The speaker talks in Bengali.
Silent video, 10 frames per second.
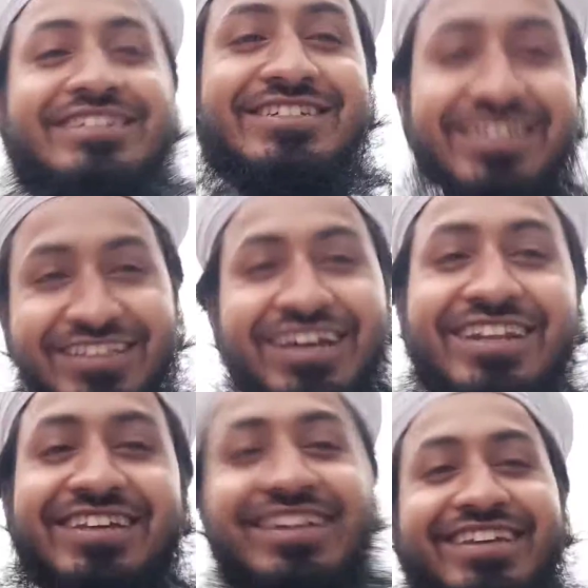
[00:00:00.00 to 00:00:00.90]

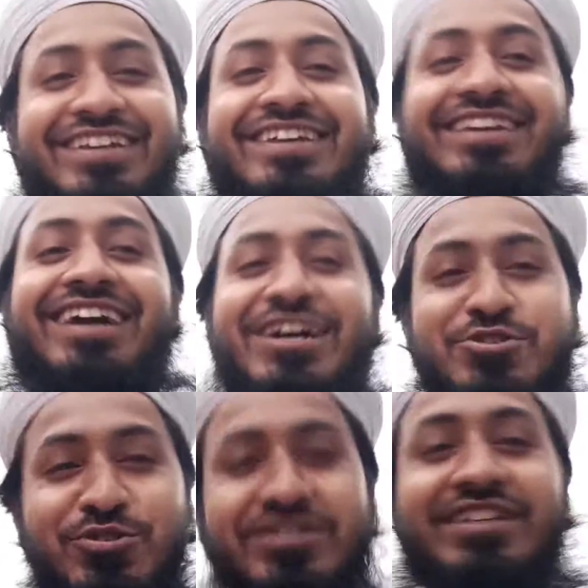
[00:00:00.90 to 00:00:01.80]
শীতকালকে
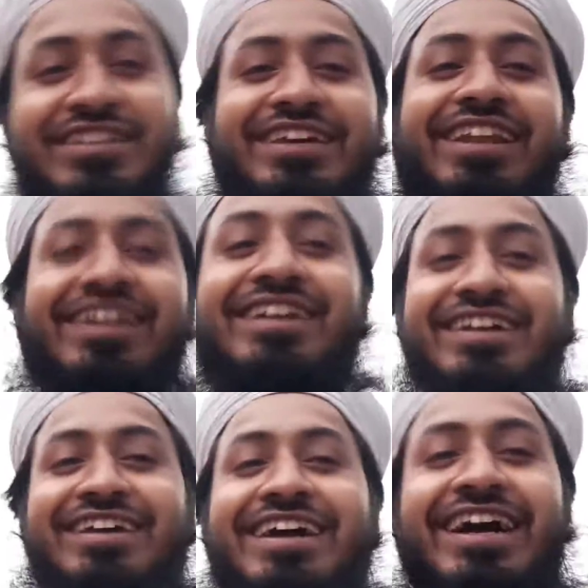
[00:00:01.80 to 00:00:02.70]
আসুক শীতকাল
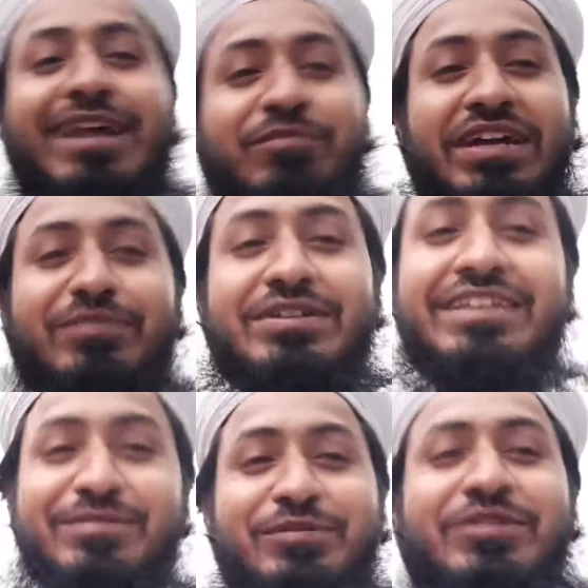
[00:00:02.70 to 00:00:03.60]
আর আমরা
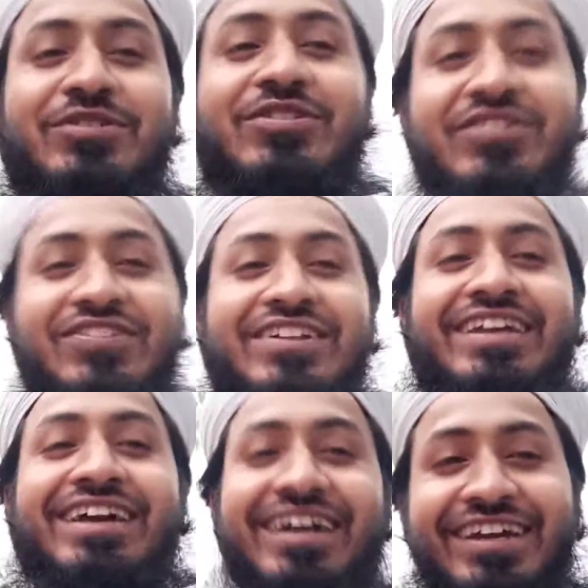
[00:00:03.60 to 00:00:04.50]
আমাদের বিভিন্ন
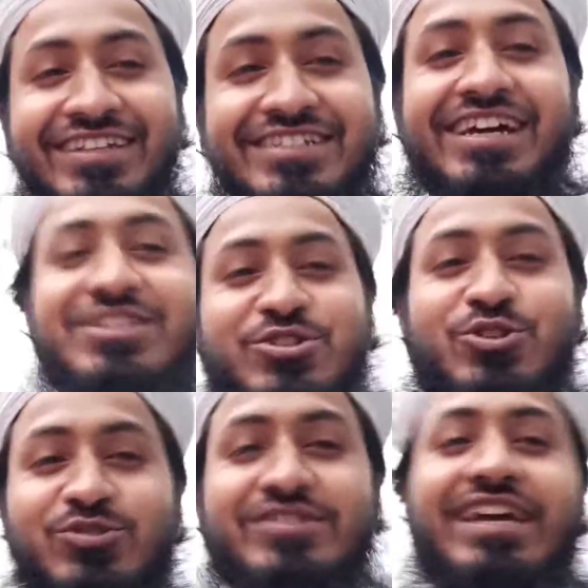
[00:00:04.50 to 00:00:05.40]

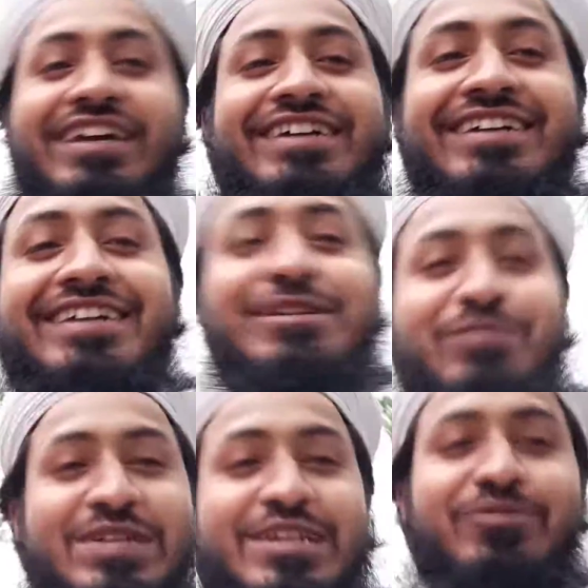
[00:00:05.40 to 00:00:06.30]
সাজসজ্জা
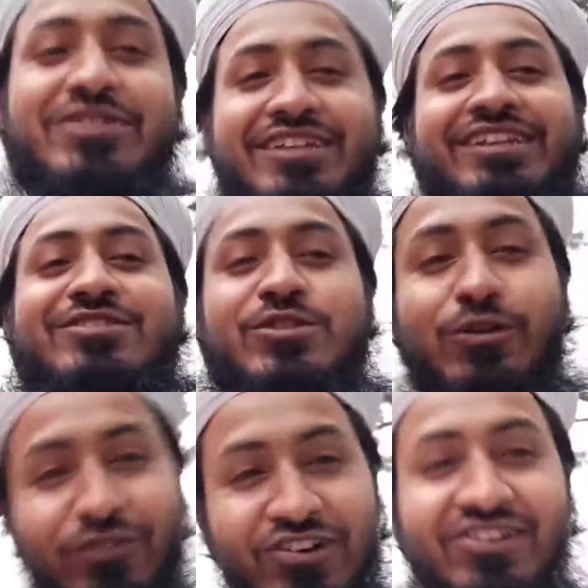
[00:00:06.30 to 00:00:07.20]
পাশাপাশি
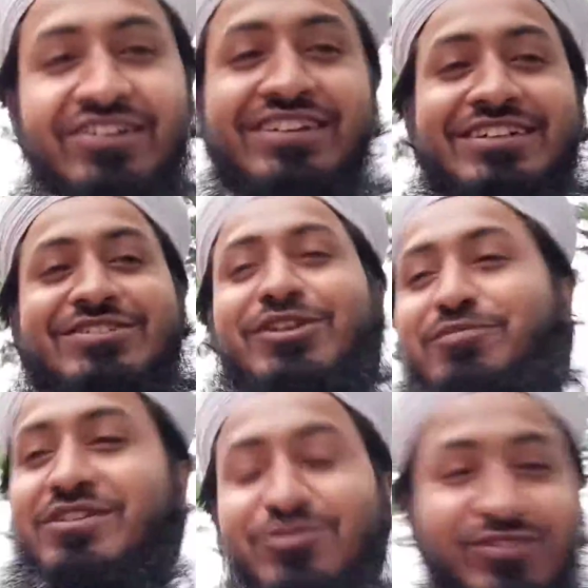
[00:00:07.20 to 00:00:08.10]
সফর সব
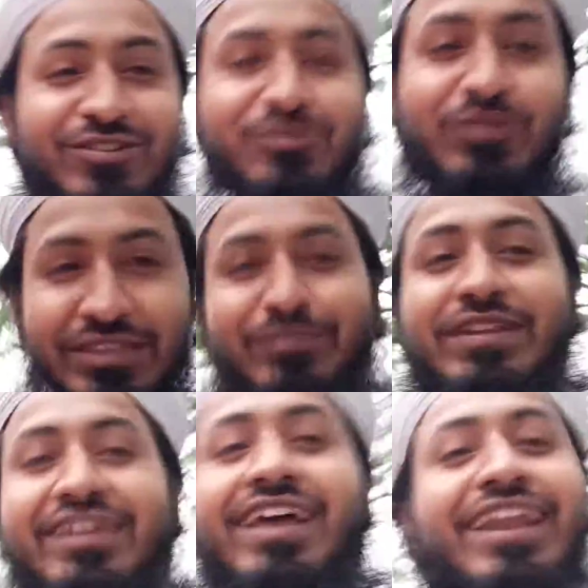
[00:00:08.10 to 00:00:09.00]
কিছু যেন করতে
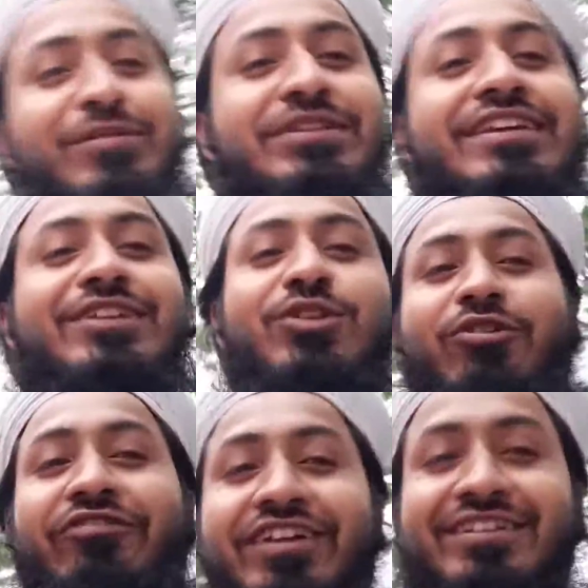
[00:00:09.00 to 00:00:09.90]
পারি আল্লাহ আমাদেরকে
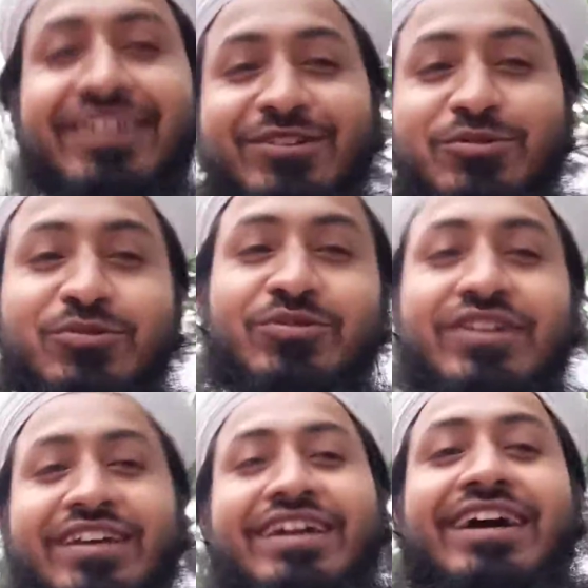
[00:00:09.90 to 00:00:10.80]
তৌফিক দান করুক
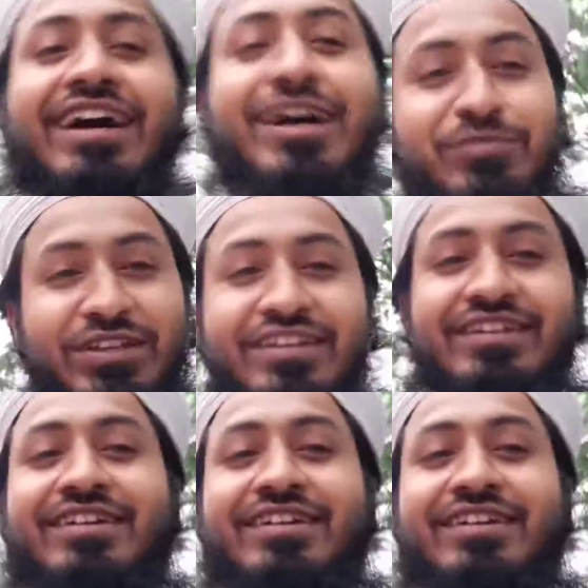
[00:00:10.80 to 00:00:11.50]
আমিন